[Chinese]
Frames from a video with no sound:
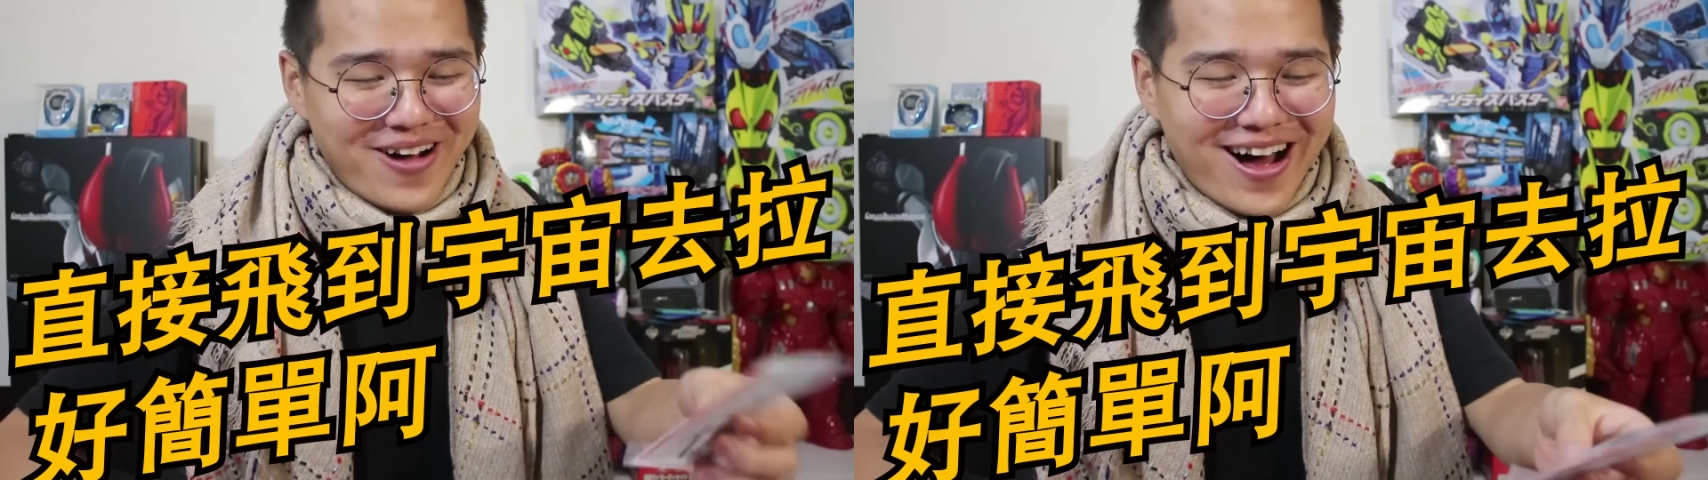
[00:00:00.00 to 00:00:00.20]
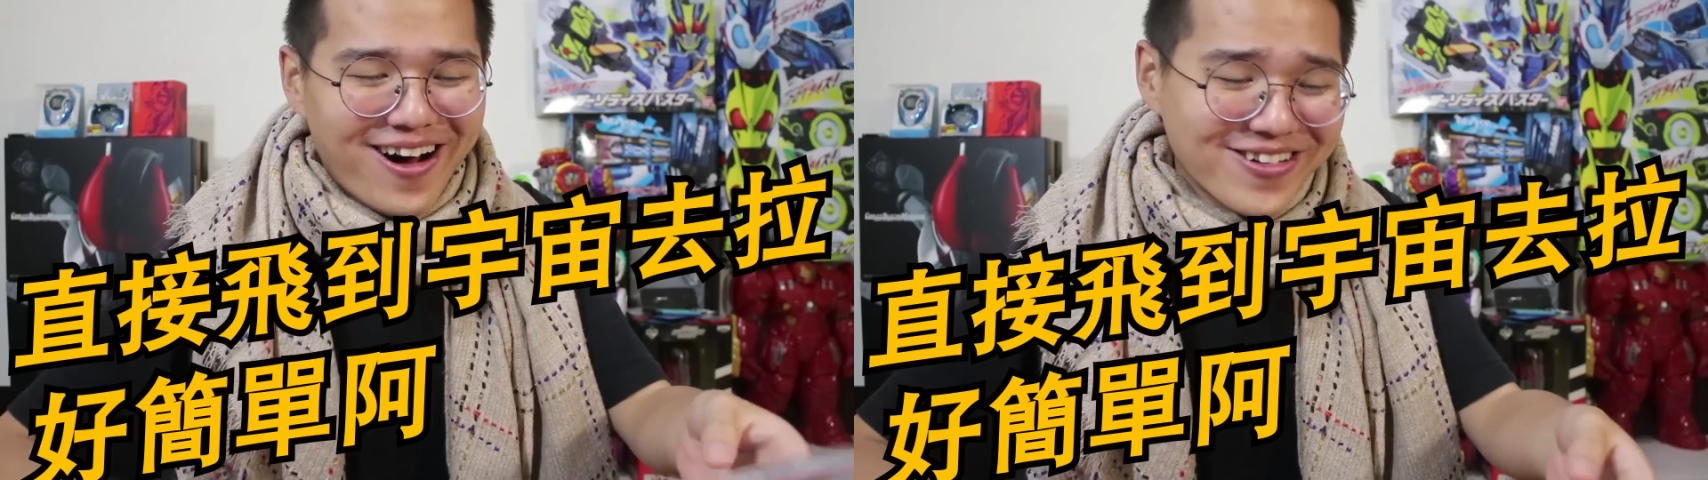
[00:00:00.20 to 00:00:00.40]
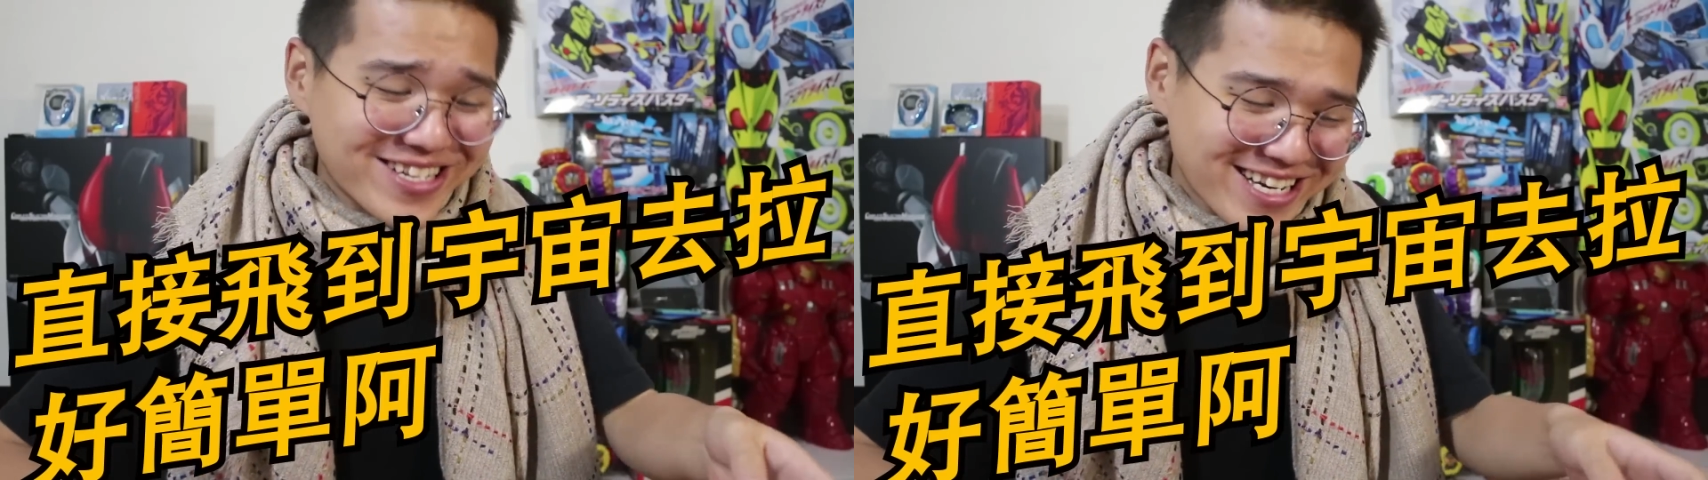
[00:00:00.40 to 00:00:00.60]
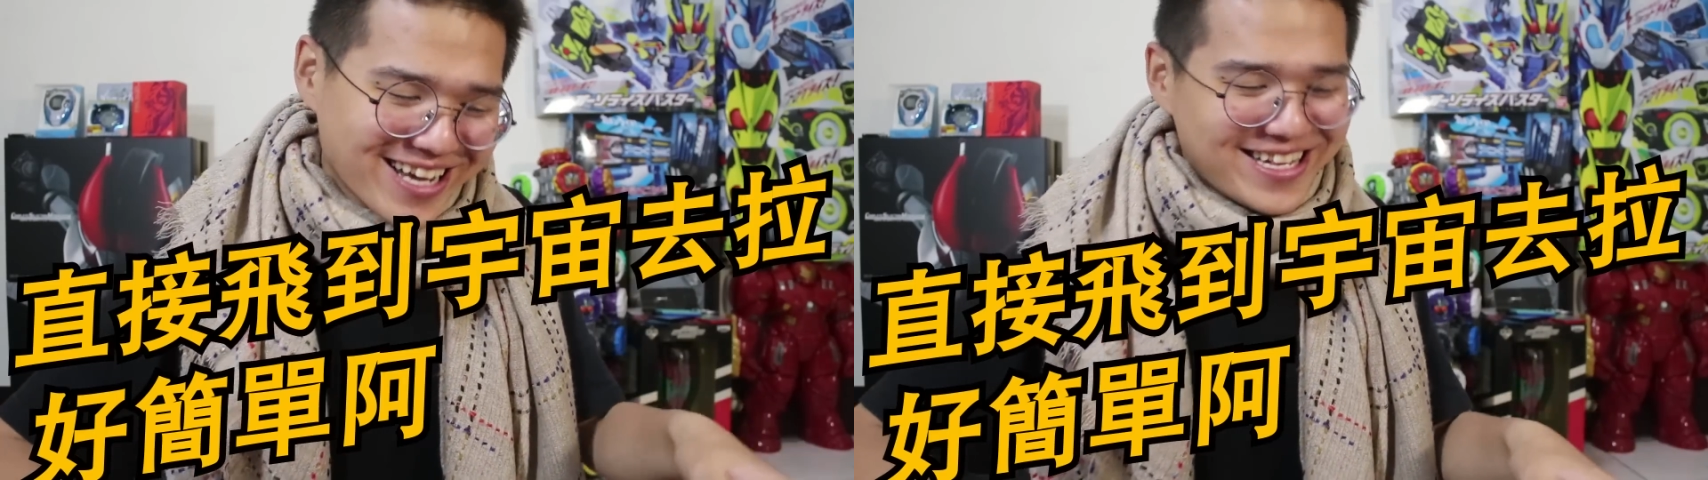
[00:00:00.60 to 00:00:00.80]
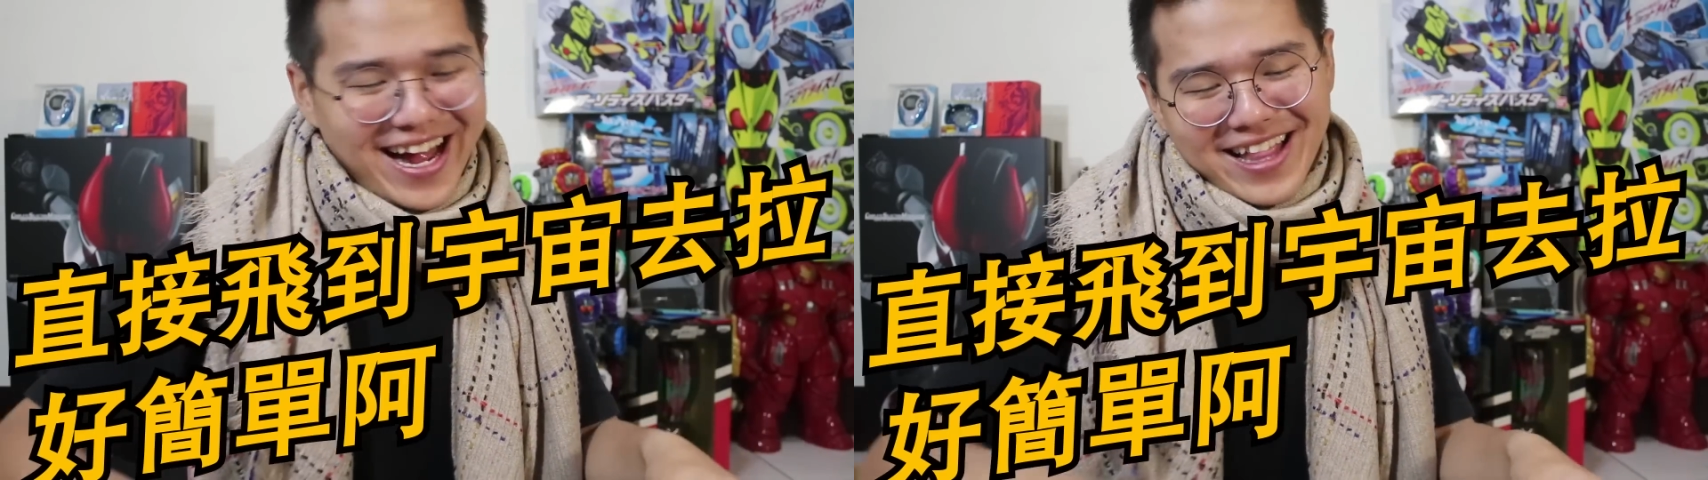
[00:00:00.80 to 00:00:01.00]
哇，好
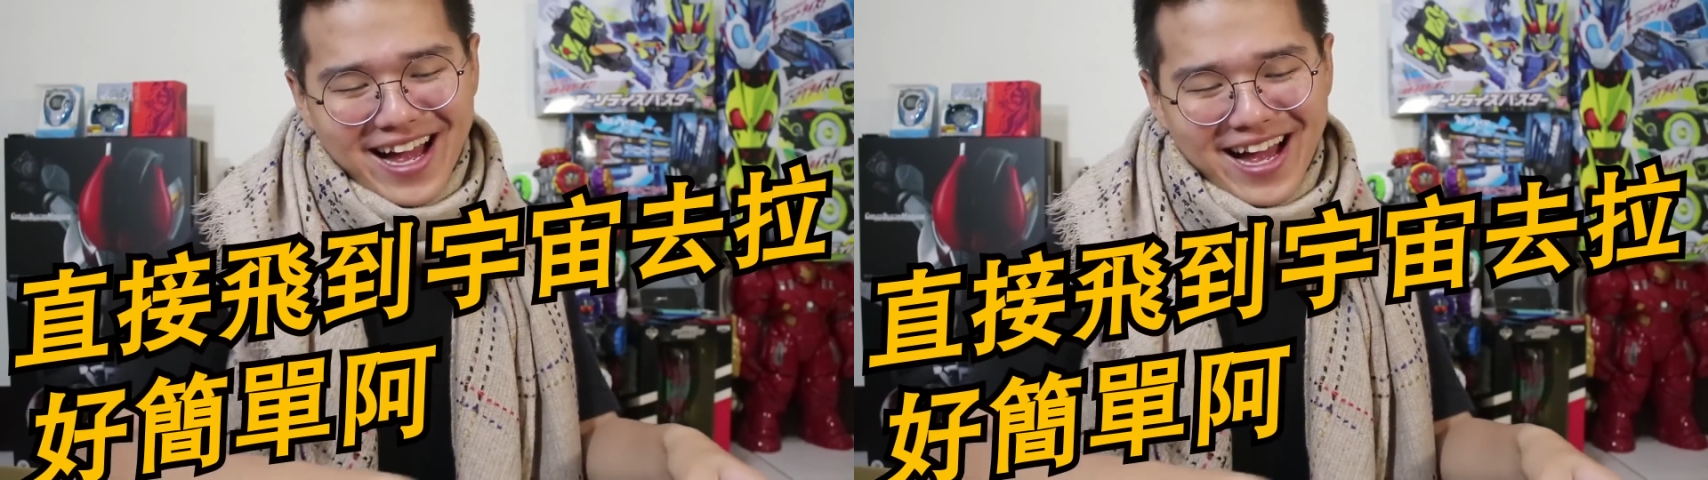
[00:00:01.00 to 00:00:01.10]
简单